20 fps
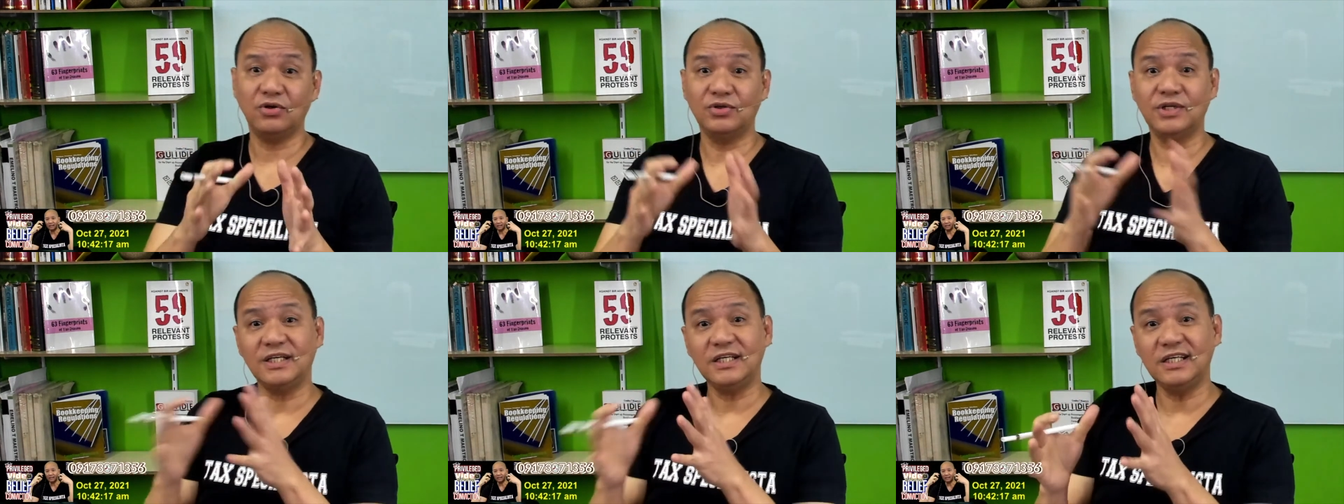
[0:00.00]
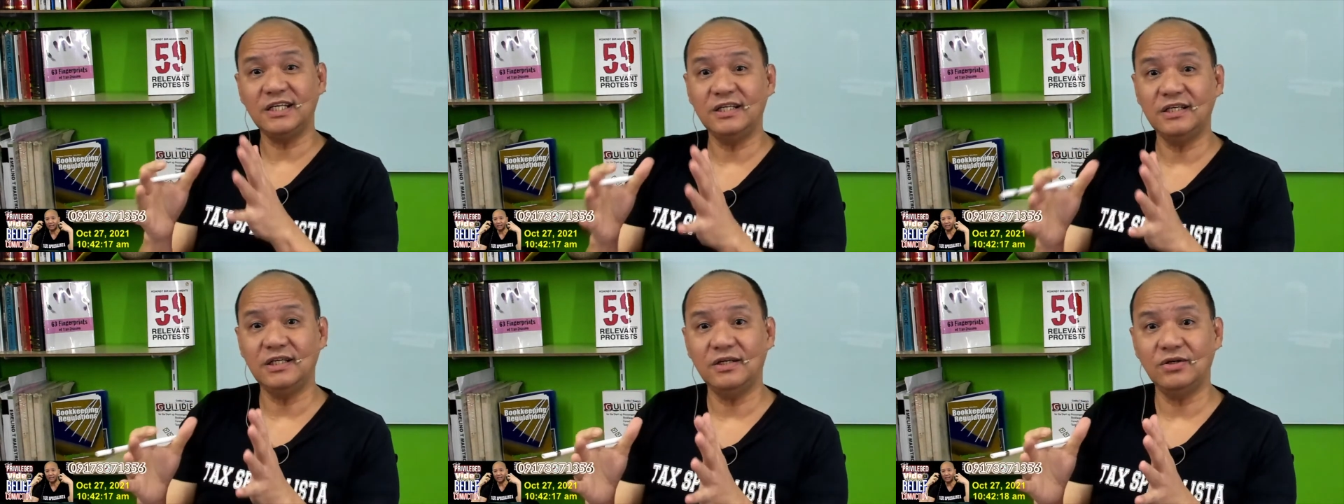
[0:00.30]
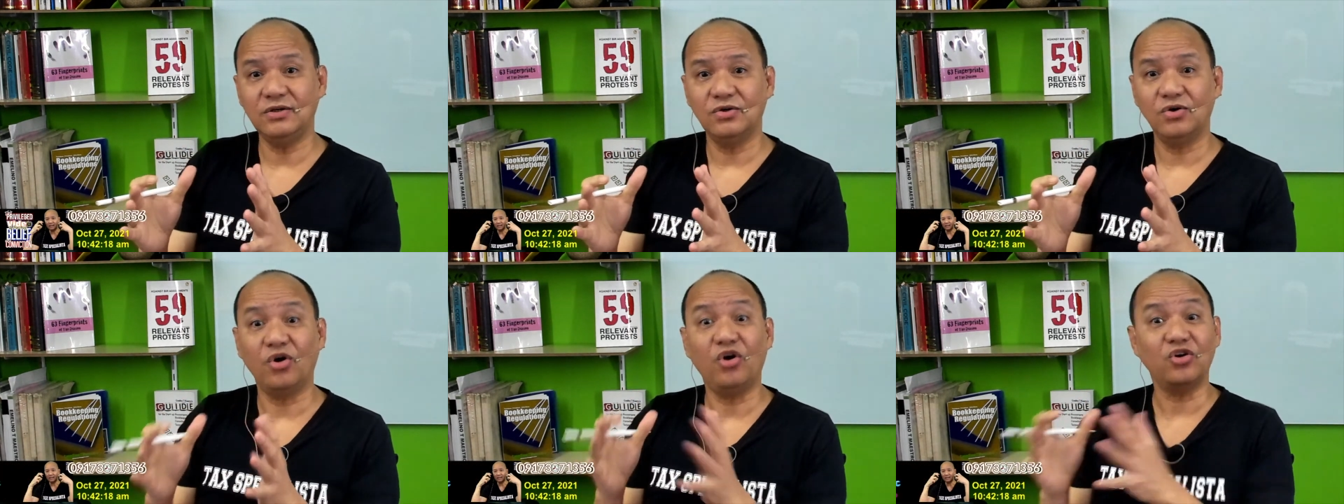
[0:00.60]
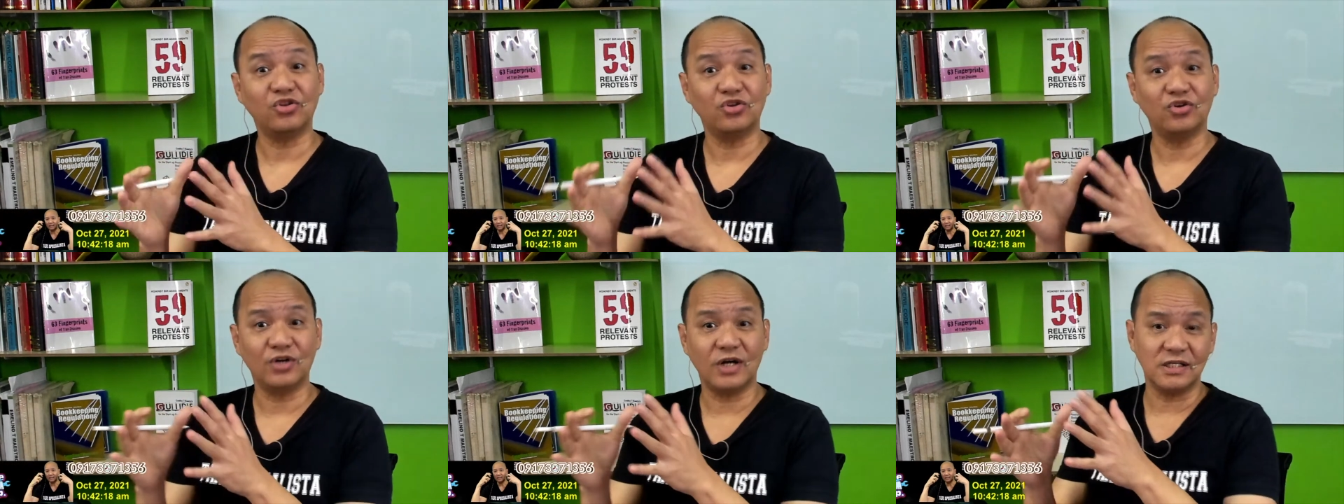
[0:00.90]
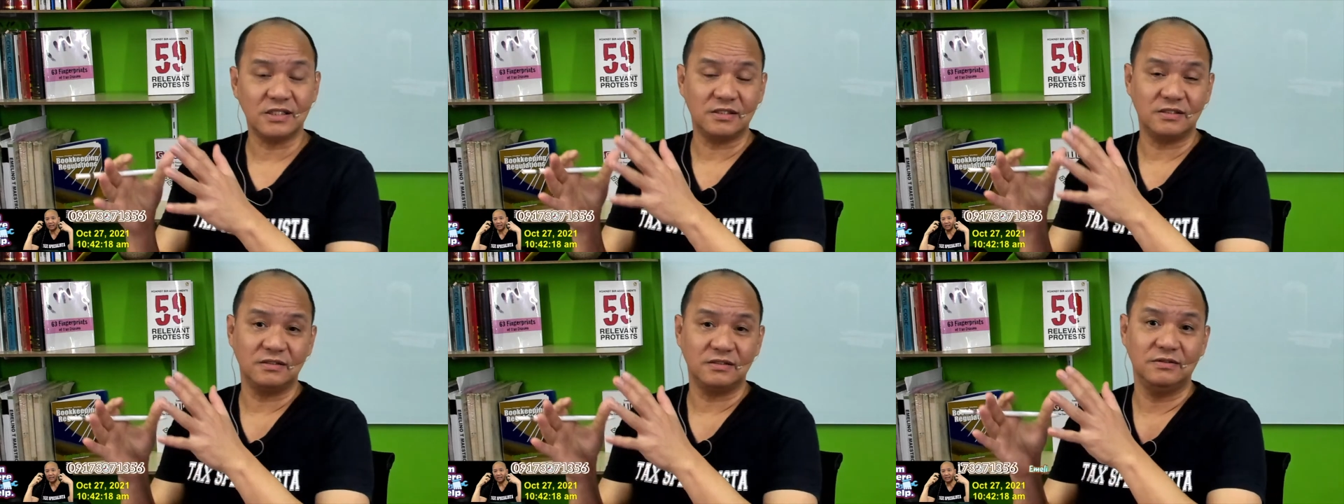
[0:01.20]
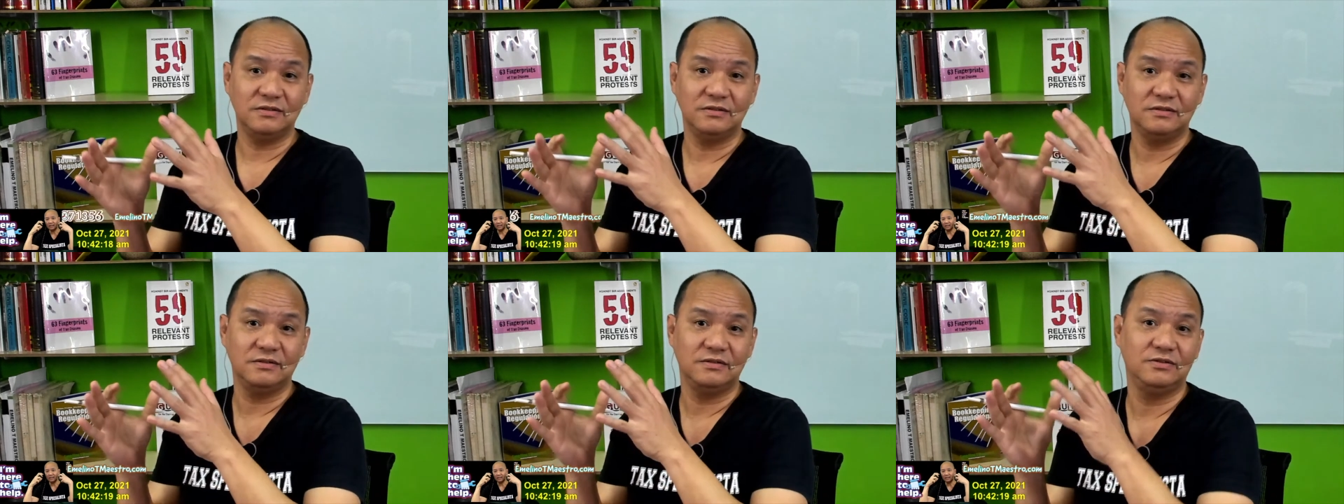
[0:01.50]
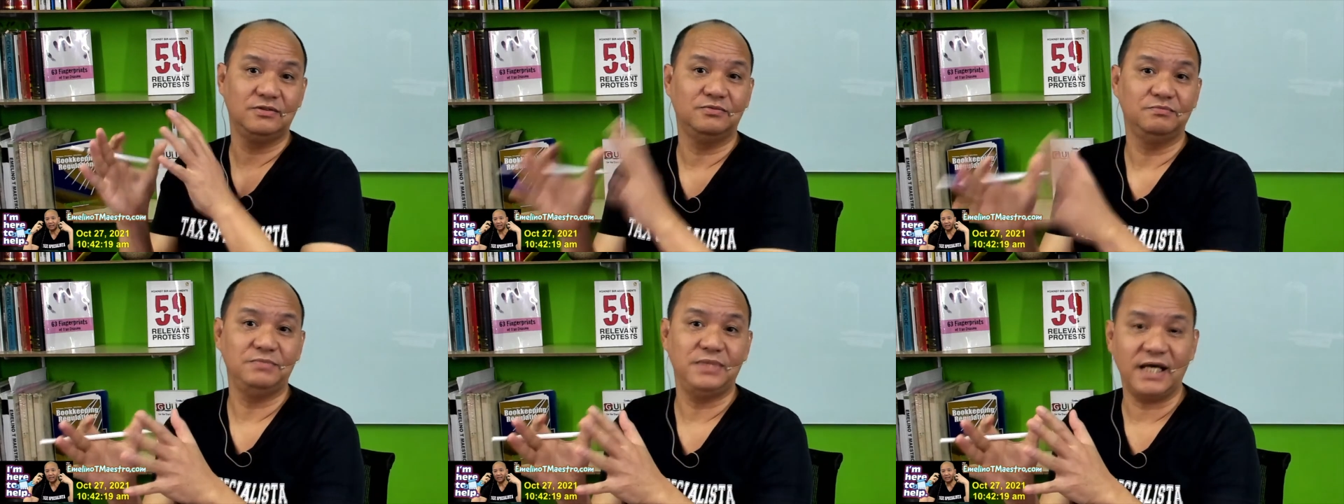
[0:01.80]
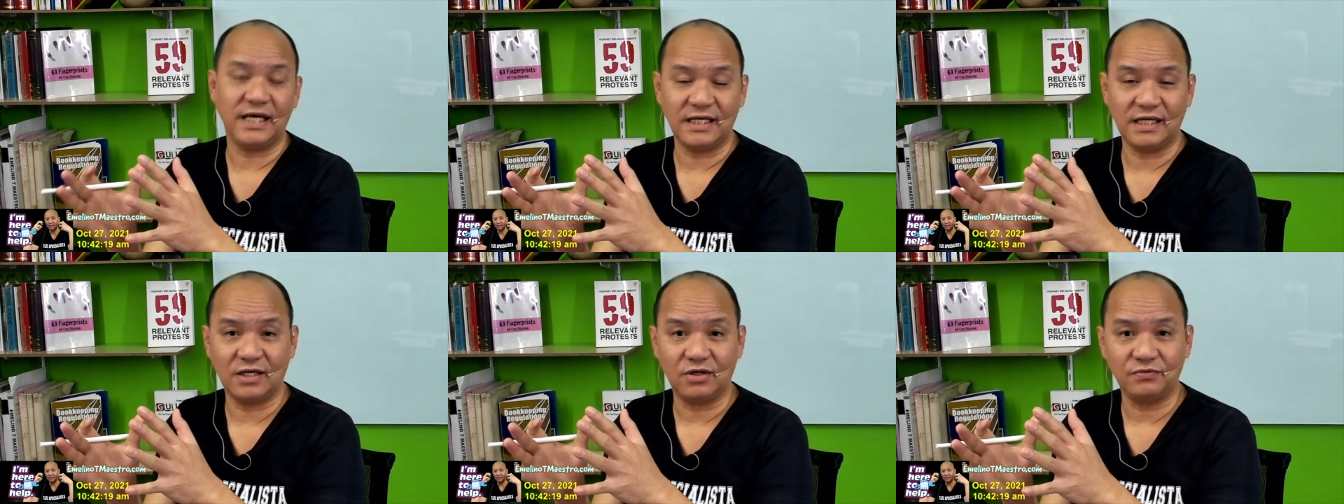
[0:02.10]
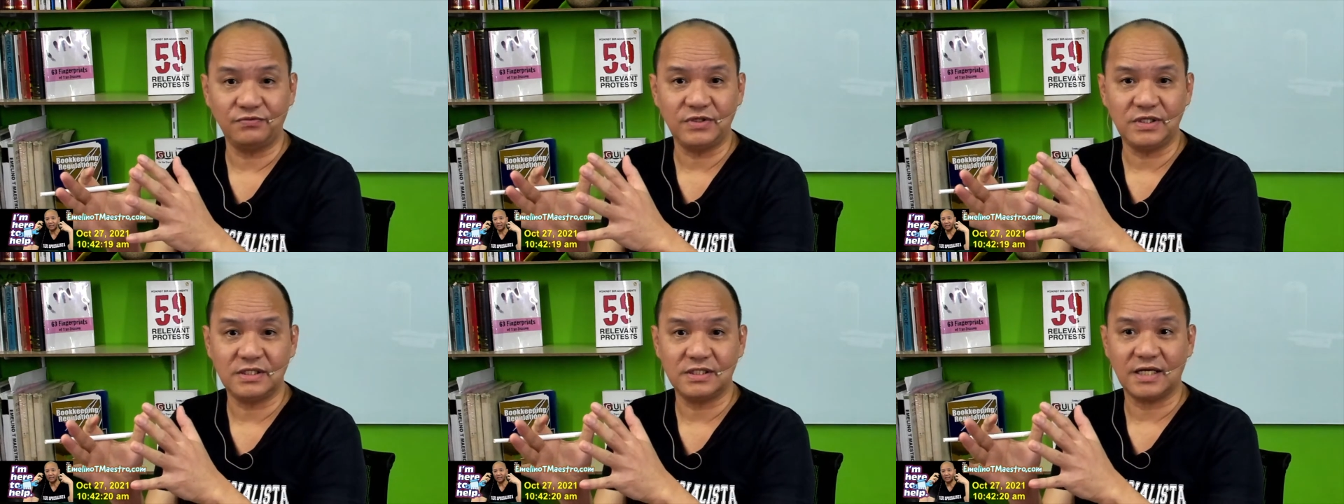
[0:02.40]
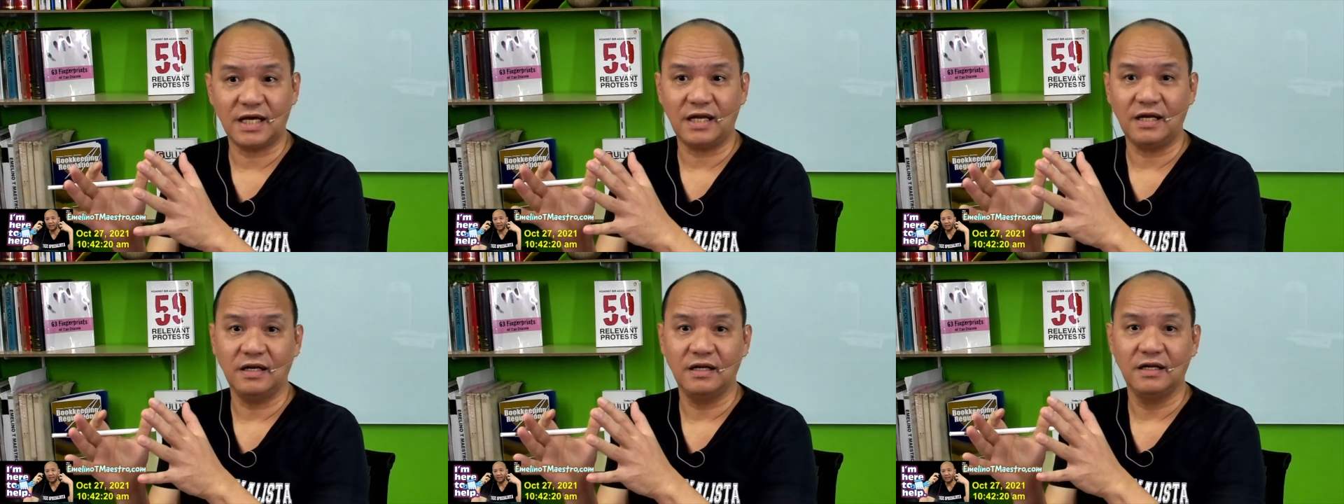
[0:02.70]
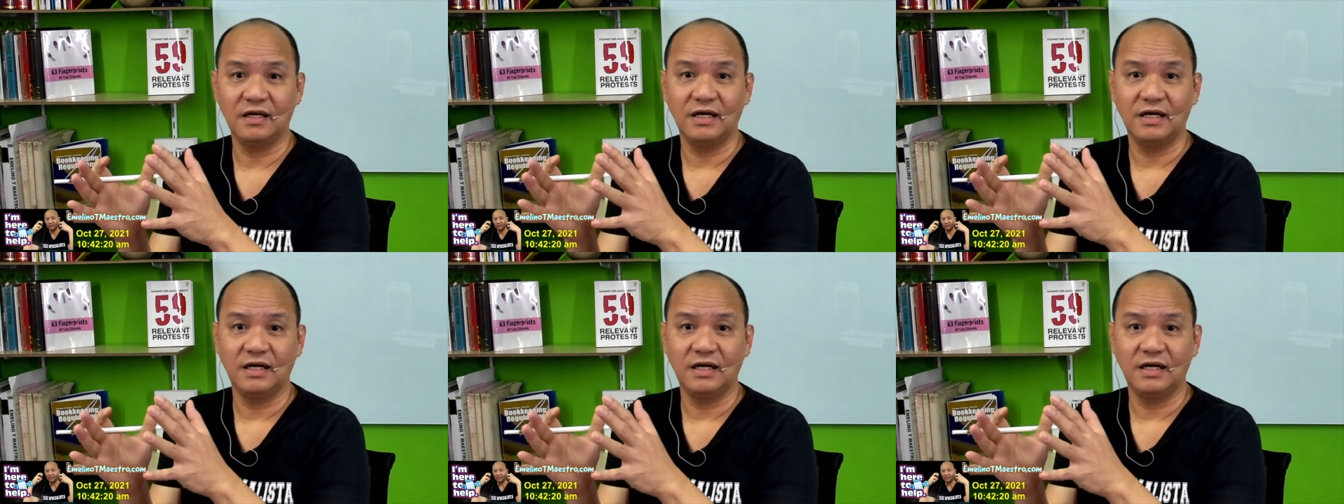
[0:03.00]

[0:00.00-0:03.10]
nagiging authorized yung BIR official